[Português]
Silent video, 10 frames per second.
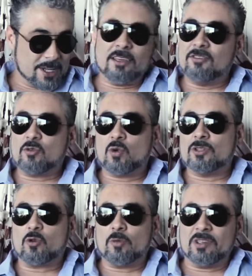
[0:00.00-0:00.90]
Desde
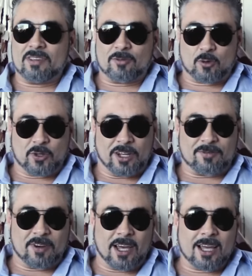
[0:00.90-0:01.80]
quando eu comecei a
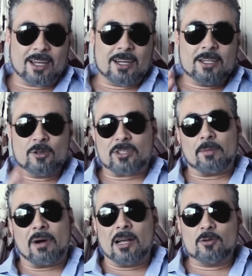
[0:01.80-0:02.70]
fotografar, eu
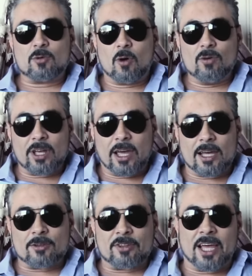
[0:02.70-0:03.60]
trabalho com
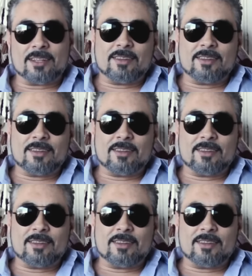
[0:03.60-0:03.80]
Canon, né?